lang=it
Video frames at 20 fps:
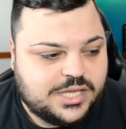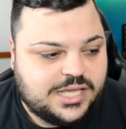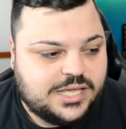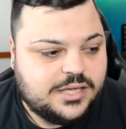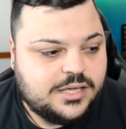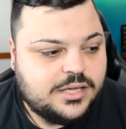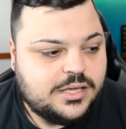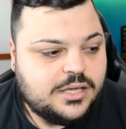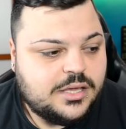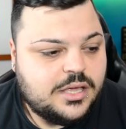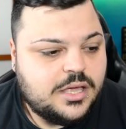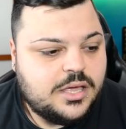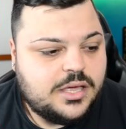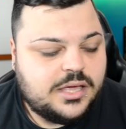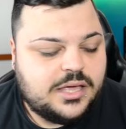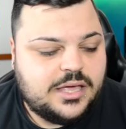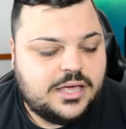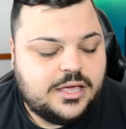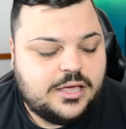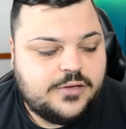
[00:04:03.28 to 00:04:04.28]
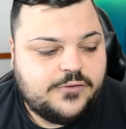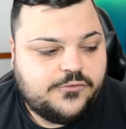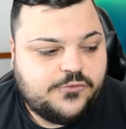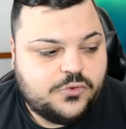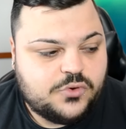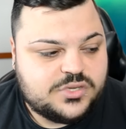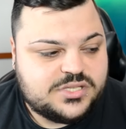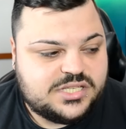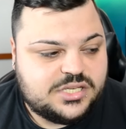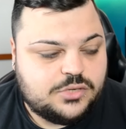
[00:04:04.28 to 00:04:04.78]
che eh,
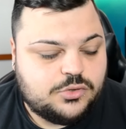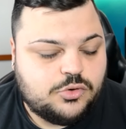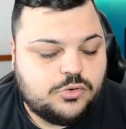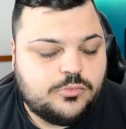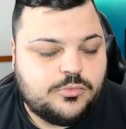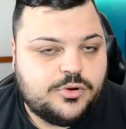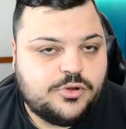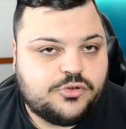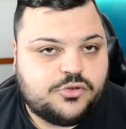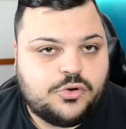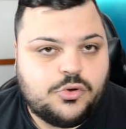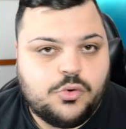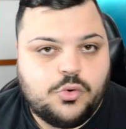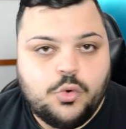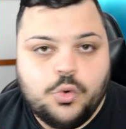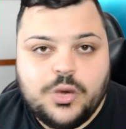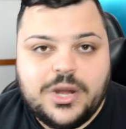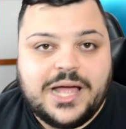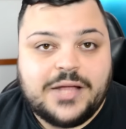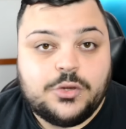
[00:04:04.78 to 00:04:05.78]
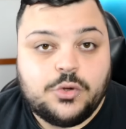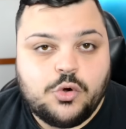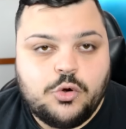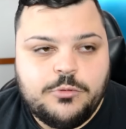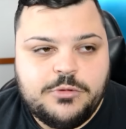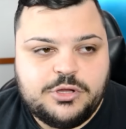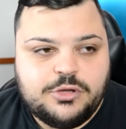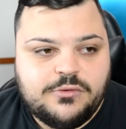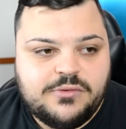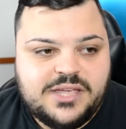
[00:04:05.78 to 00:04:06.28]
forse non me lo sono curato
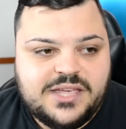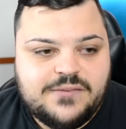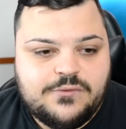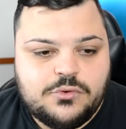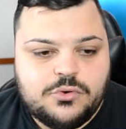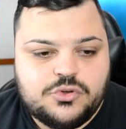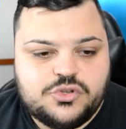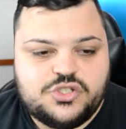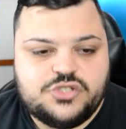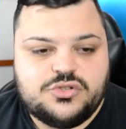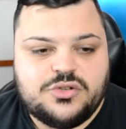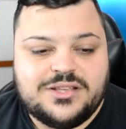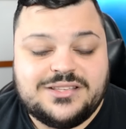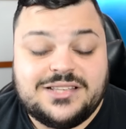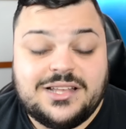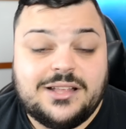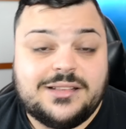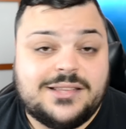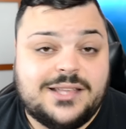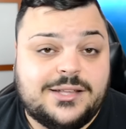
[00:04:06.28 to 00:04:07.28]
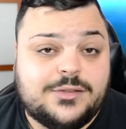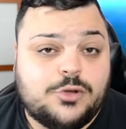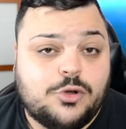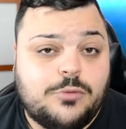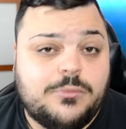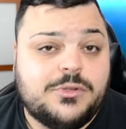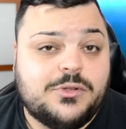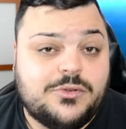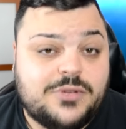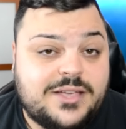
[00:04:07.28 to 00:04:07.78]
come dovevo, non ci sono stato attento
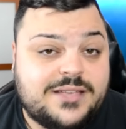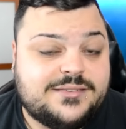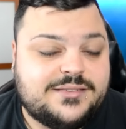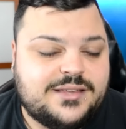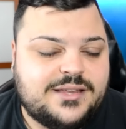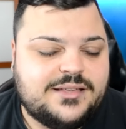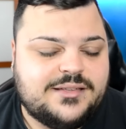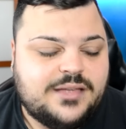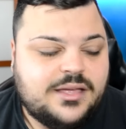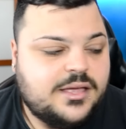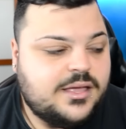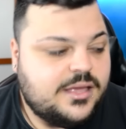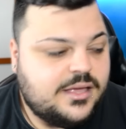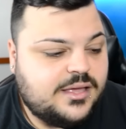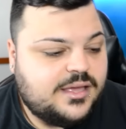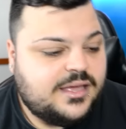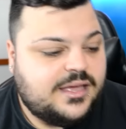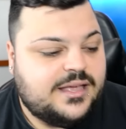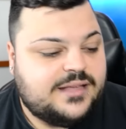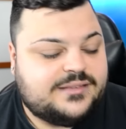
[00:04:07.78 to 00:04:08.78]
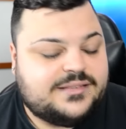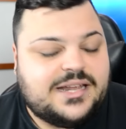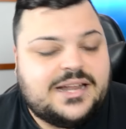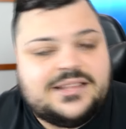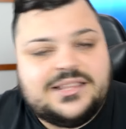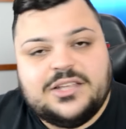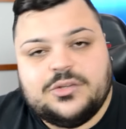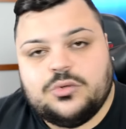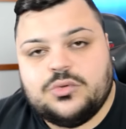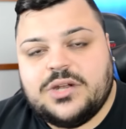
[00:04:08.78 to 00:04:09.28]
come dovevo essere, eh, stare
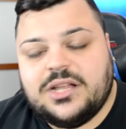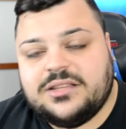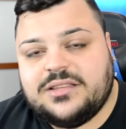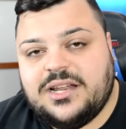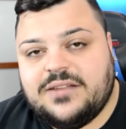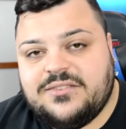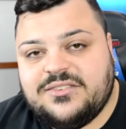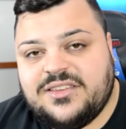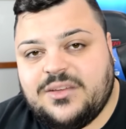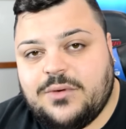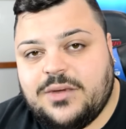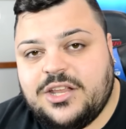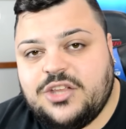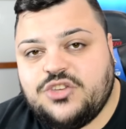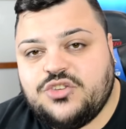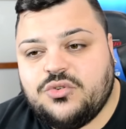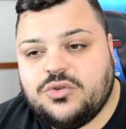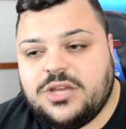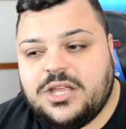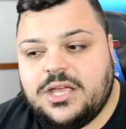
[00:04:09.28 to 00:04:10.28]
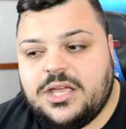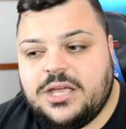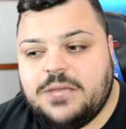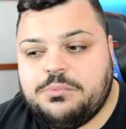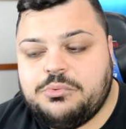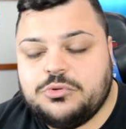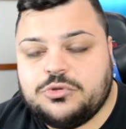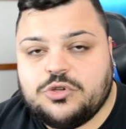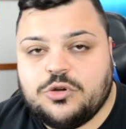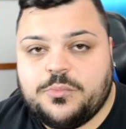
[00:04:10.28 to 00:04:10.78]
attento durante la fase di guarigione e
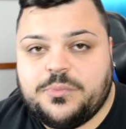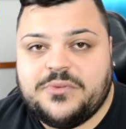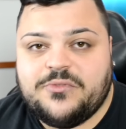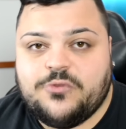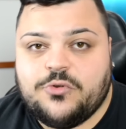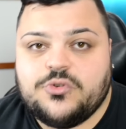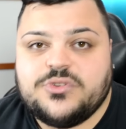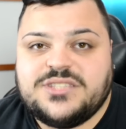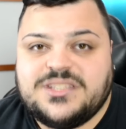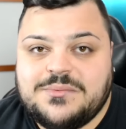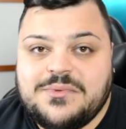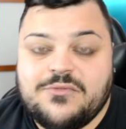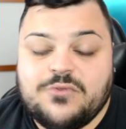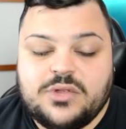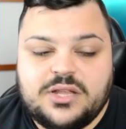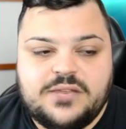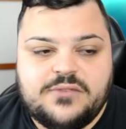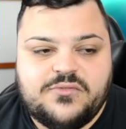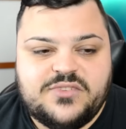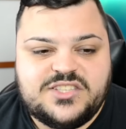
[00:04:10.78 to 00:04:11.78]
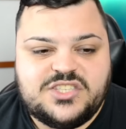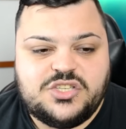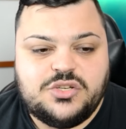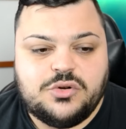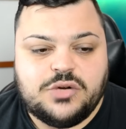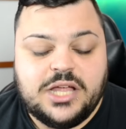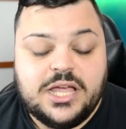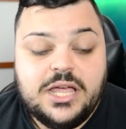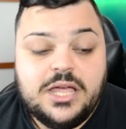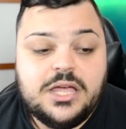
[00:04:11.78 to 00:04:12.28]
purtroppo forse mi è venuta
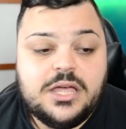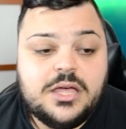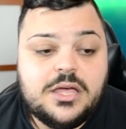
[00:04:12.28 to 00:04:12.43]
un'infezione.